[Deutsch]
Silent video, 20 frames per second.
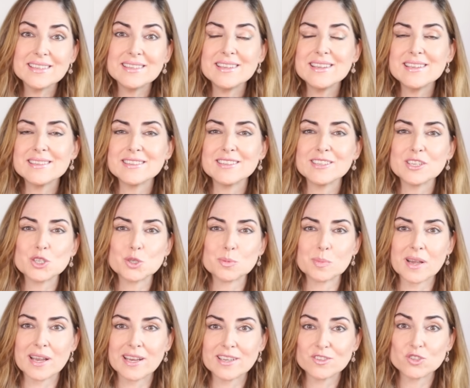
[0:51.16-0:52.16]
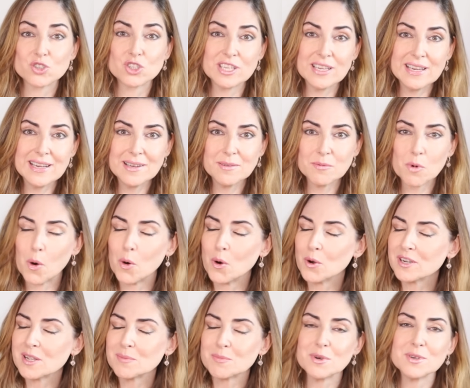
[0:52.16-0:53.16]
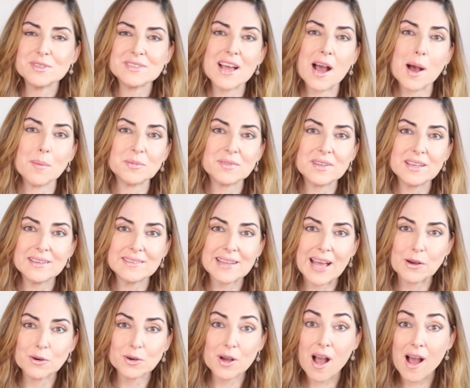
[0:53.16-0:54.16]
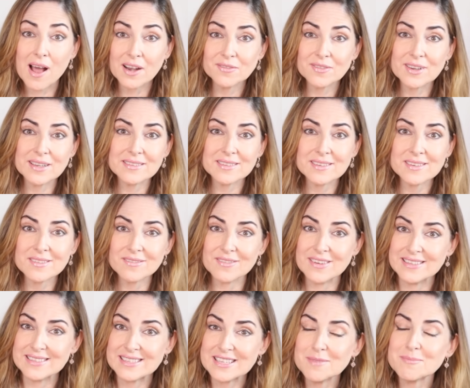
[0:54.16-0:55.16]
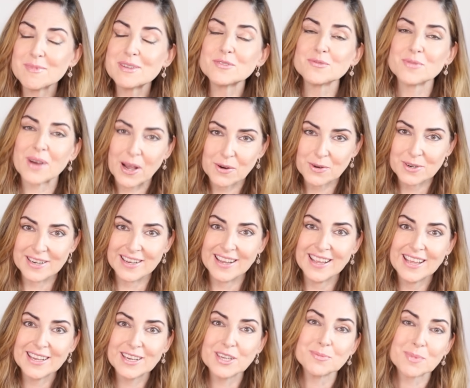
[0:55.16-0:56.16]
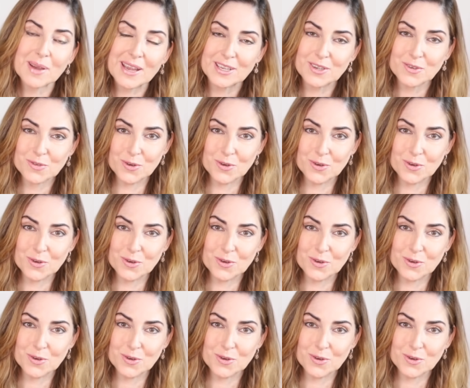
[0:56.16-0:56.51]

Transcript: sie diesen Gesprächsstil ohne böse Absicht auch anwenden, wenn sie mit Frauen Gespräche